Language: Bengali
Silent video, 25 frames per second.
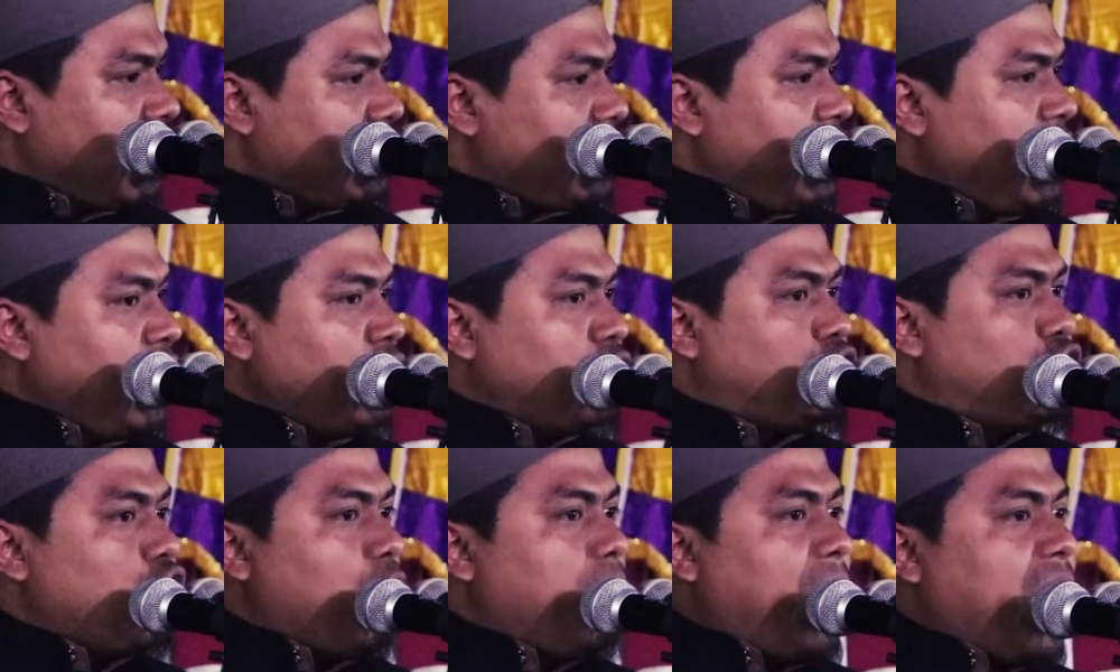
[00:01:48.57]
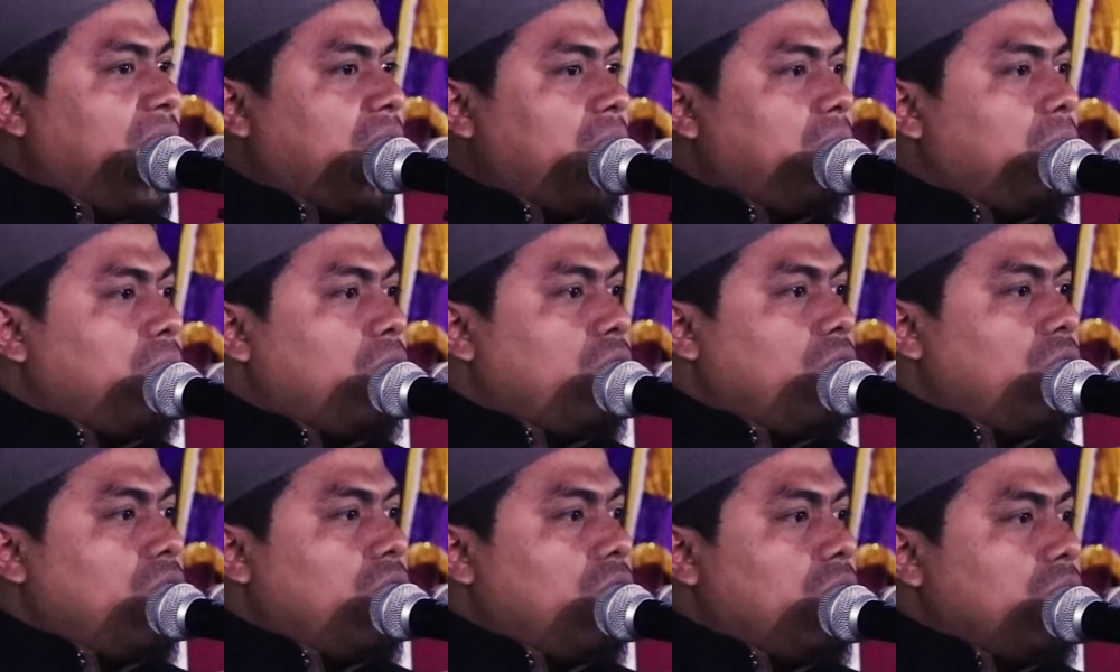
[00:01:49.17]
তিনি জোবায়ের
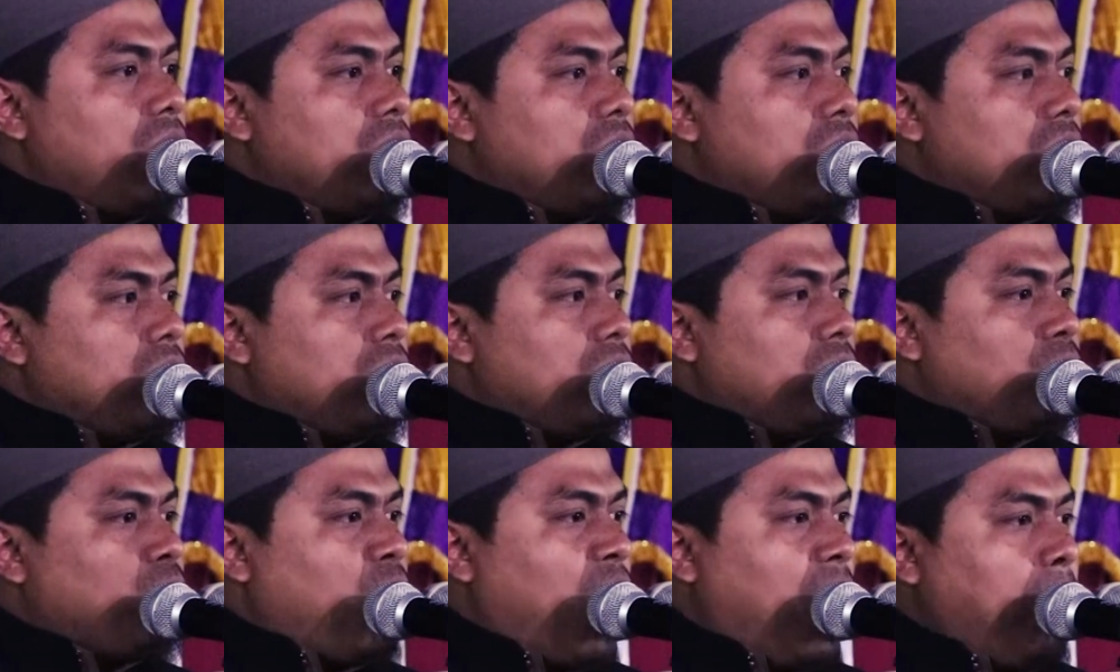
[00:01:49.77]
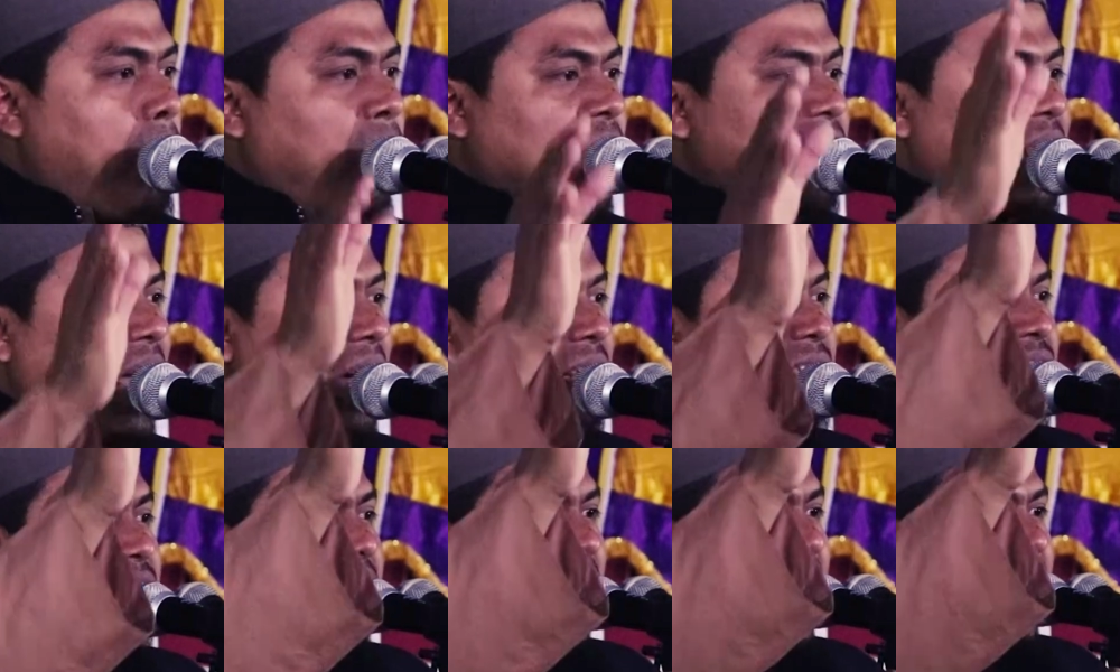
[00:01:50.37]
মোহাম্মদ
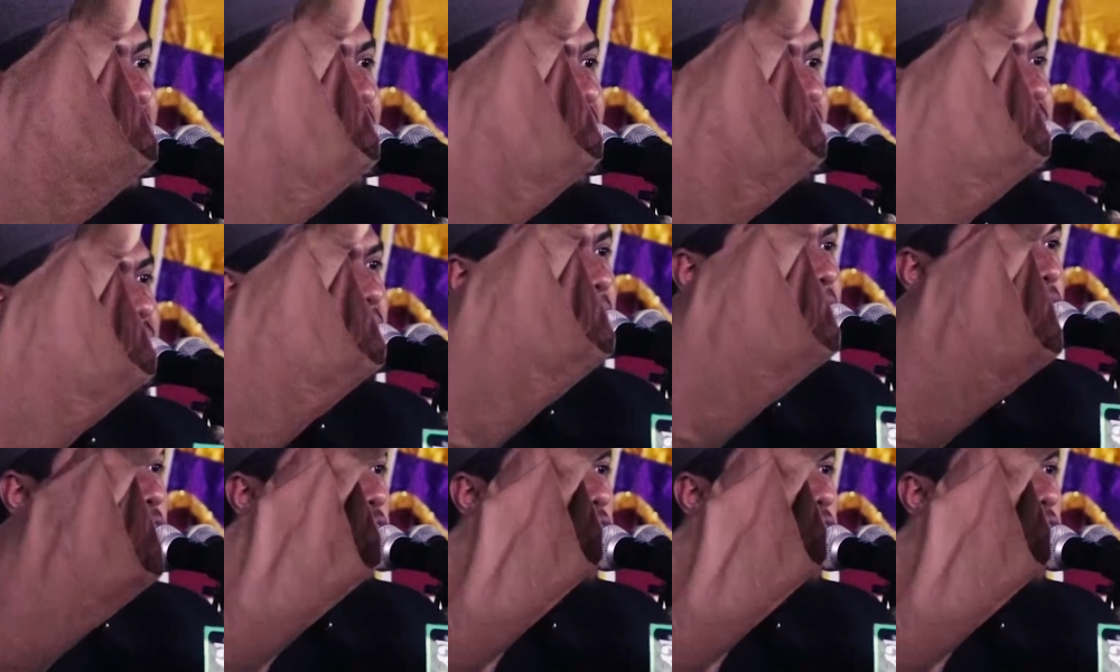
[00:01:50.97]
আনসারিকে তিনি